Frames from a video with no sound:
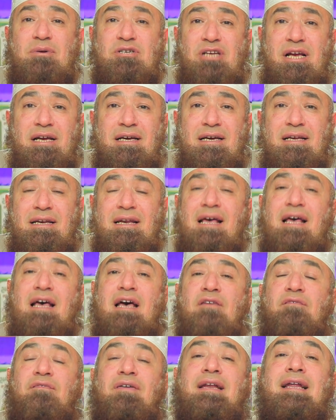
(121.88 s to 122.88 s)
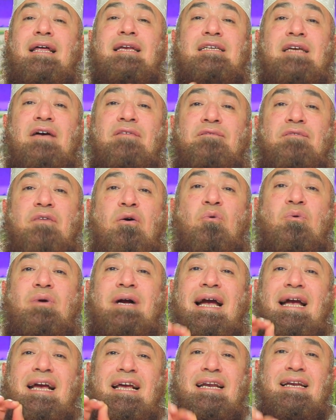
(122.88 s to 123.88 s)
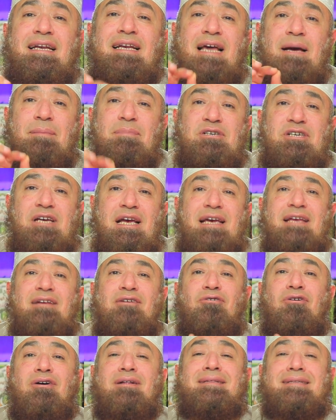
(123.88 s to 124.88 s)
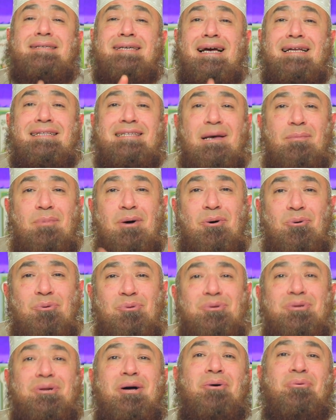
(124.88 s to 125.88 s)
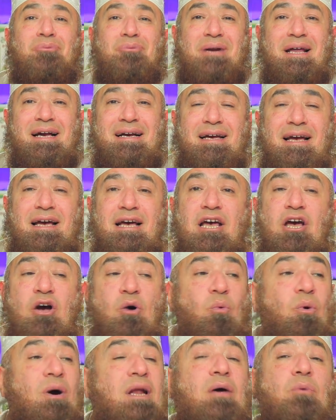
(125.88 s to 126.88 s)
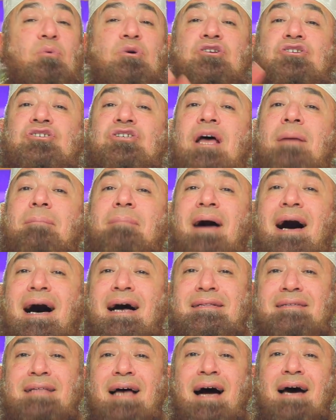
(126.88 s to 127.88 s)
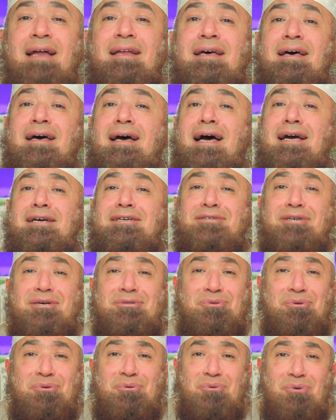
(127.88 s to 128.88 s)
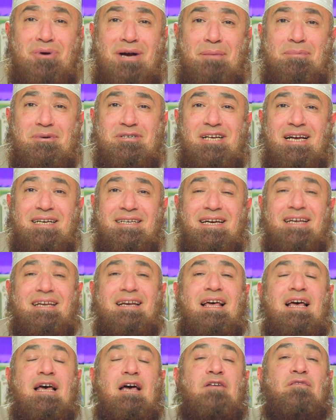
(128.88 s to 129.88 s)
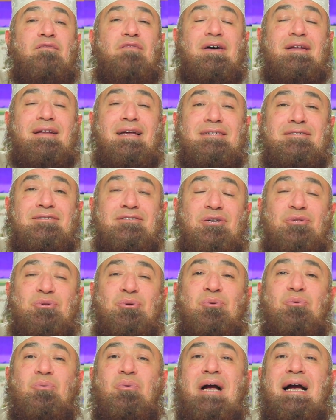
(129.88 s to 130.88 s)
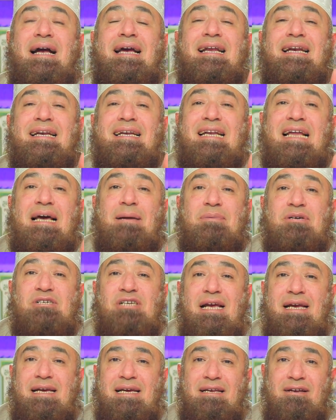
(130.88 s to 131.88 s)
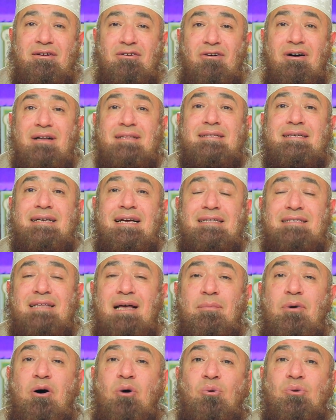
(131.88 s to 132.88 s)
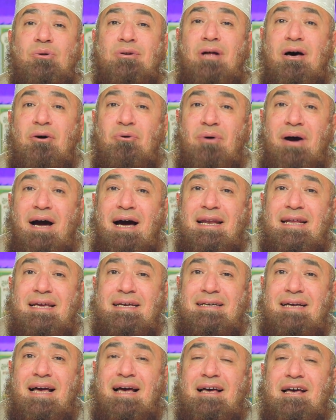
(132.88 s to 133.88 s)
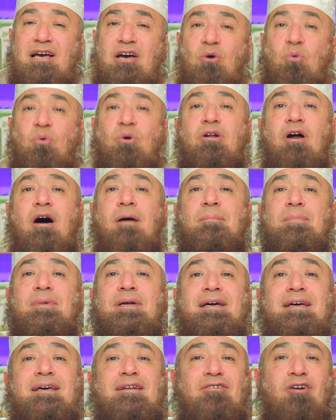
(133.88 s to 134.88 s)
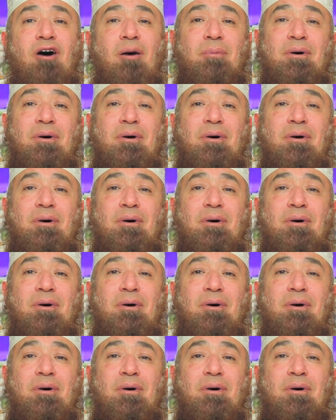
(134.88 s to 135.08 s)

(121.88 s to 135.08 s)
بشيء فلن ينفعوك إلا بشيء قد كتبه الله لك ولو اجتمعت على أن يضروك بشيء فلن يضروك إلا بشيء قد كتبه الله عليك والأمر غير,